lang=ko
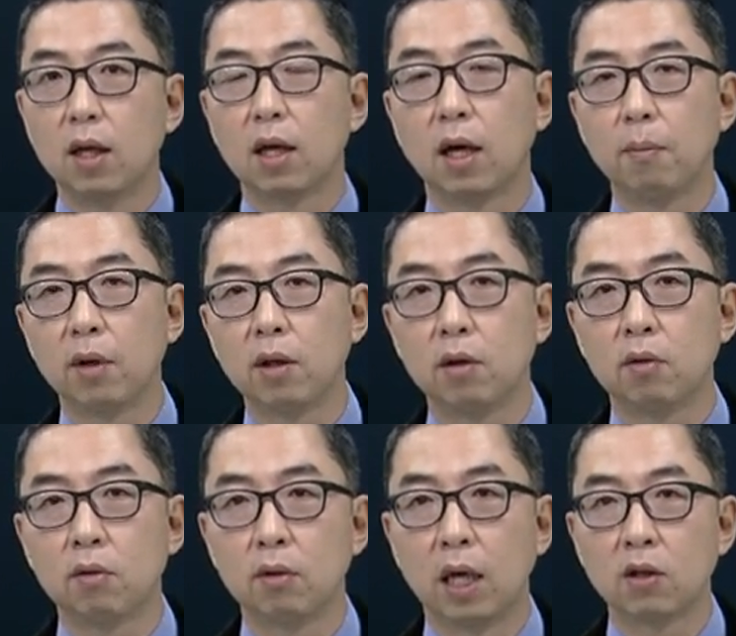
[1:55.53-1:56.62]
그러니까
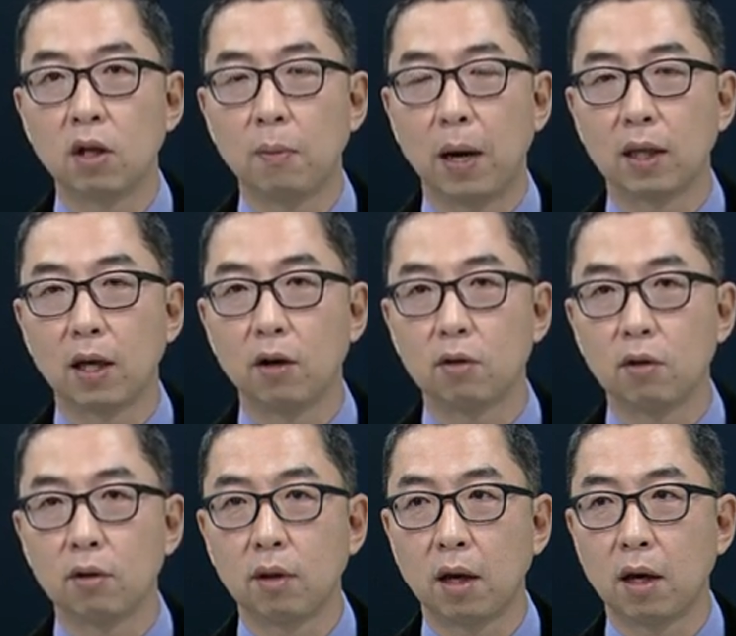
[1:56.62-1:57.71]
한마디로 예전에
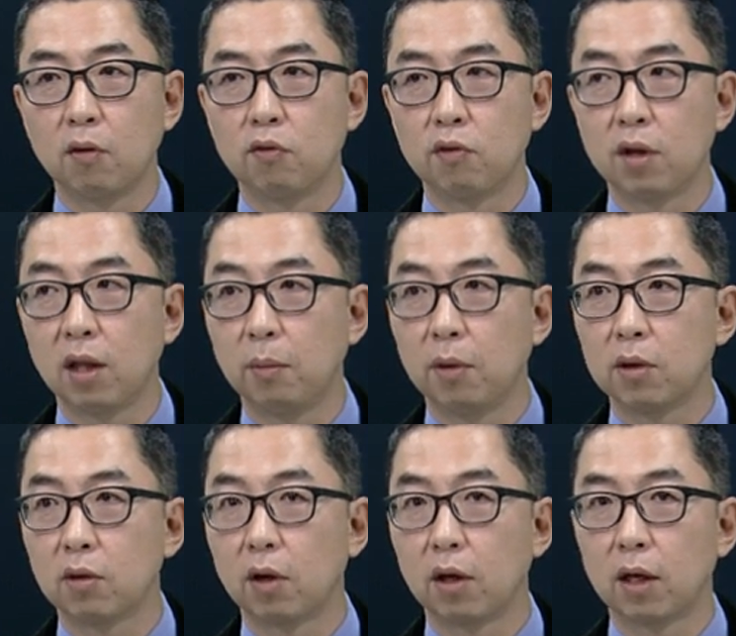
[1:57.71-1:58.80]
바다였던 데가
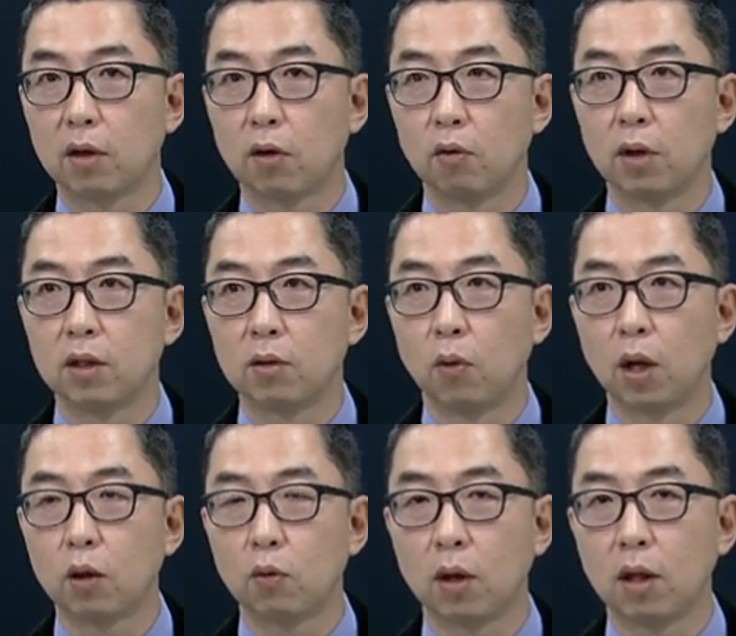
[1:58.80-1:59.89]
융기되면서 결국엔결 이제
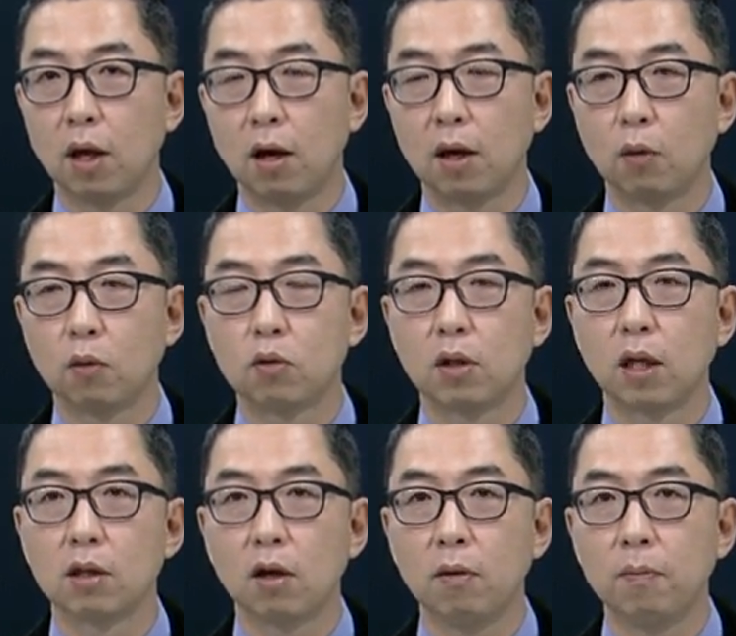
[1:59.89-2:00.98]
오랫동안 태양에
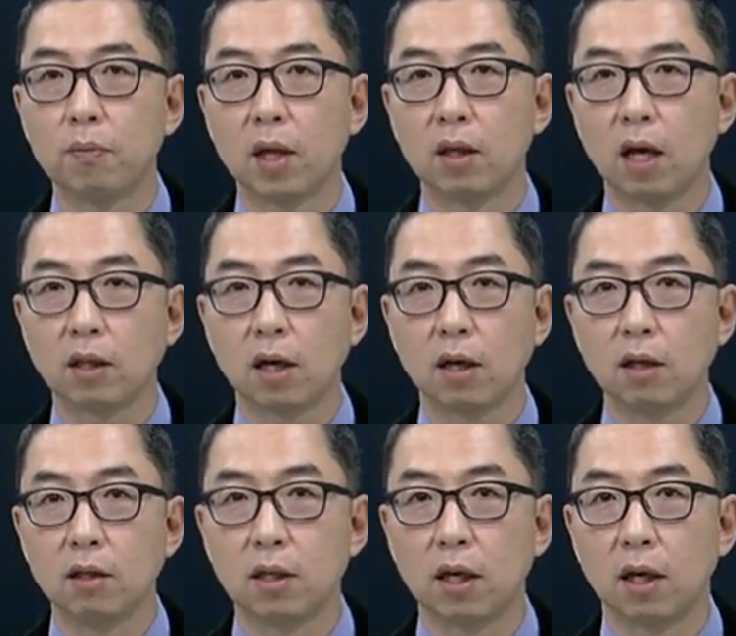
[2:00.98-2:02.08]
노출돼서
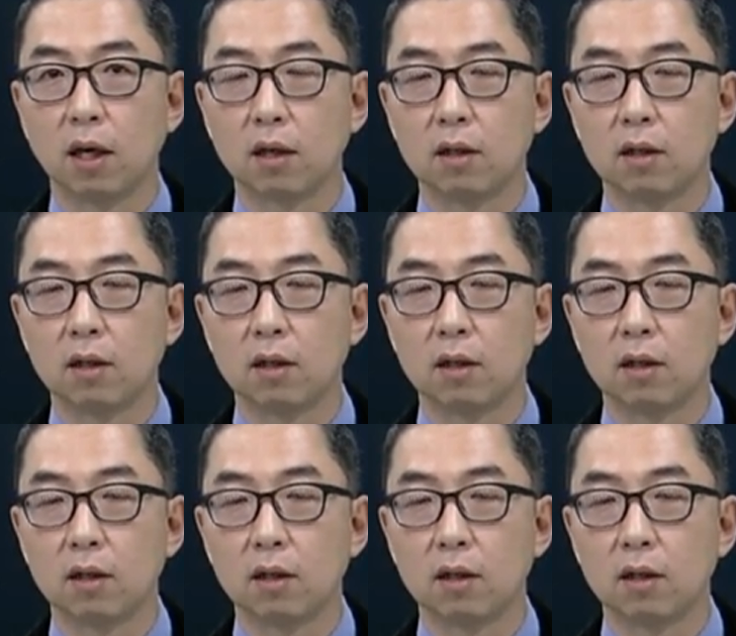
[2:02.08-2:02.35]
딱딱한 이제